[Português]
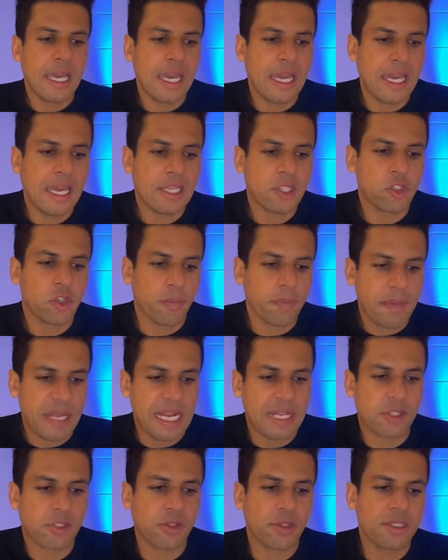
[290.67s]
é, de
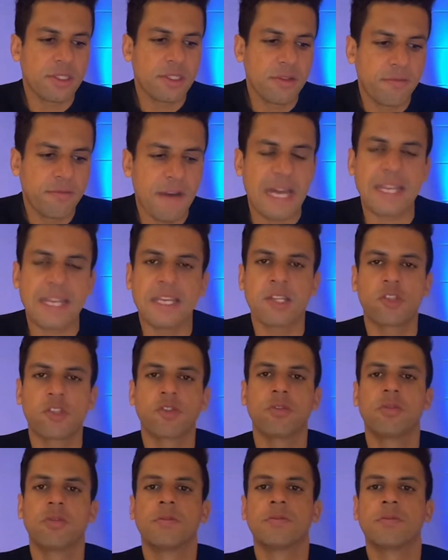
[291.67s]
operações e
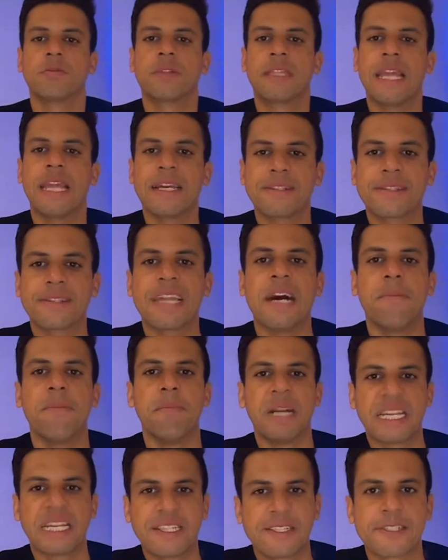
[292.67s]
varejo na
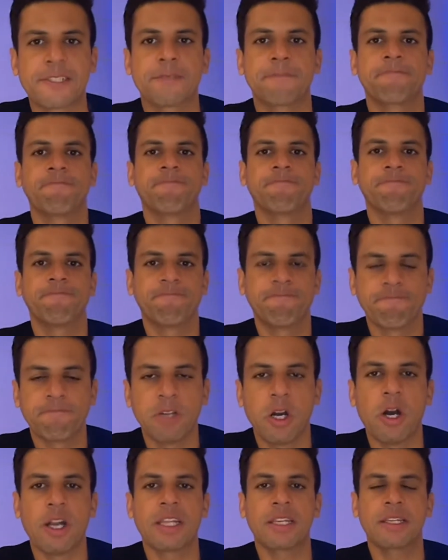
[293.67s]
Starbucks.
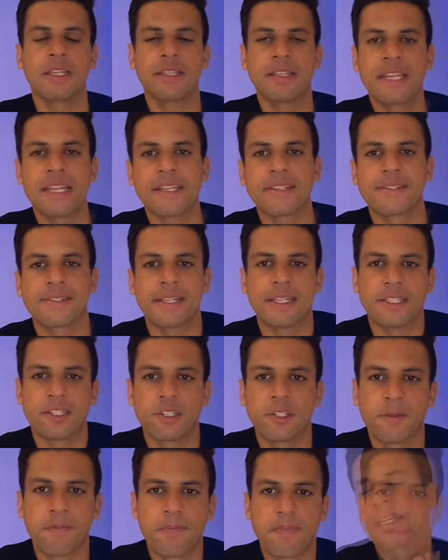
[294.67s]
Olha que
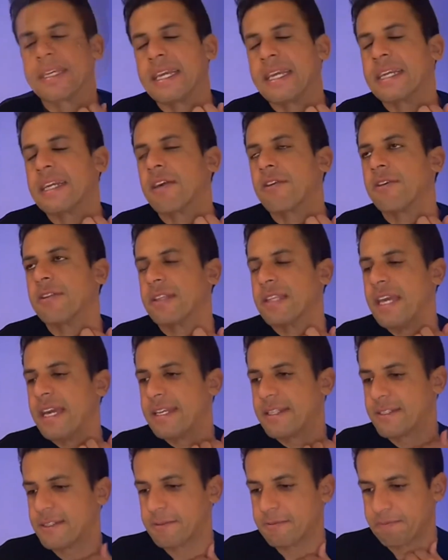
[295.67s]
interessante. O que, que
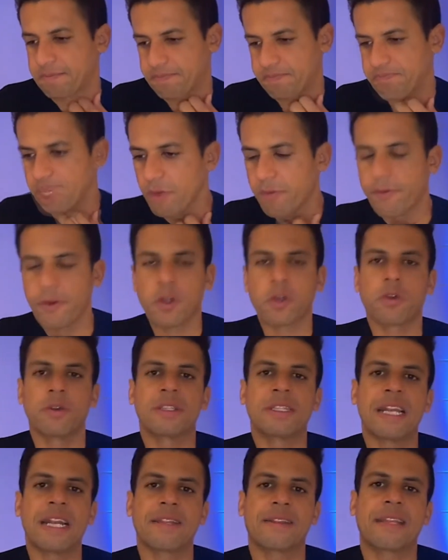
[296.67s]
acontece? Foi
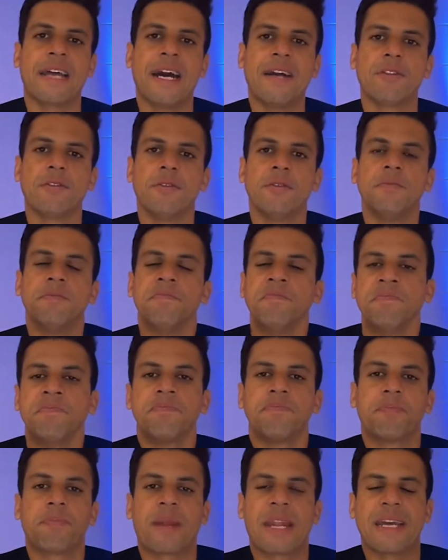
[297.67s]
contratado
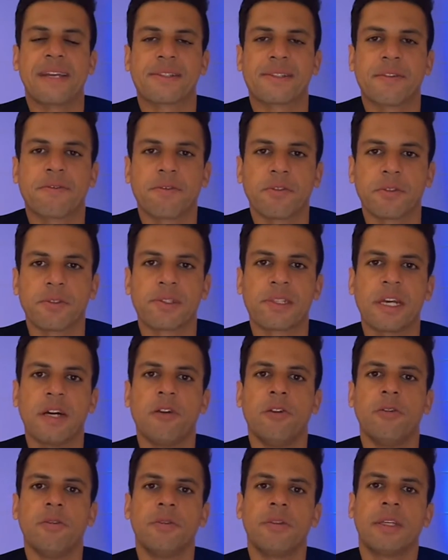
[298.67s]
para essa
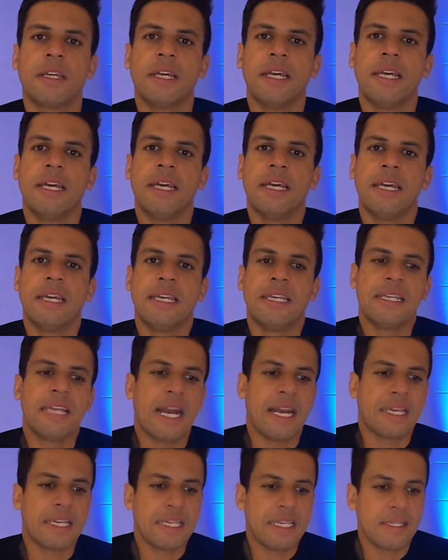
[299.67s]
função
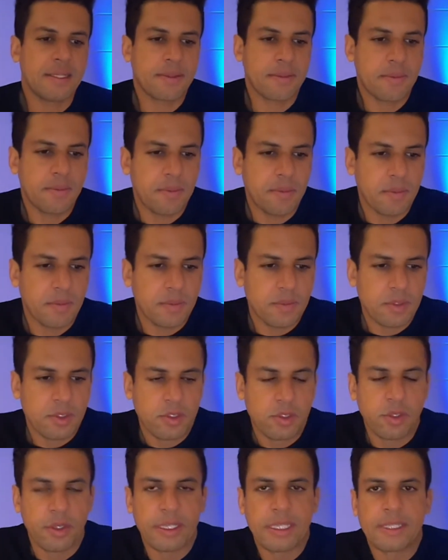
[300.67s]
e aí,
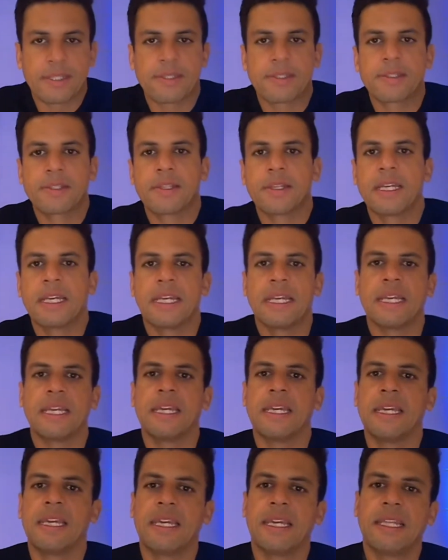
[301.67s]
senhores,
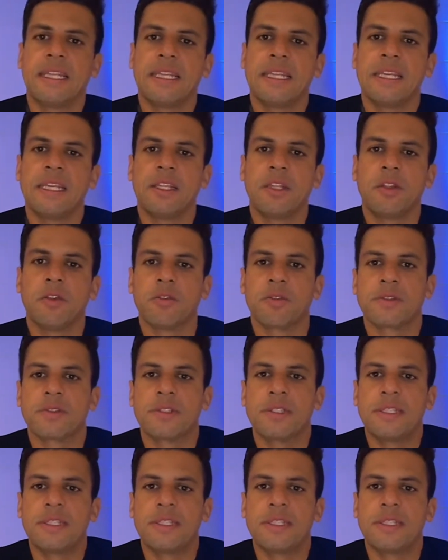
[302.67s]
ele num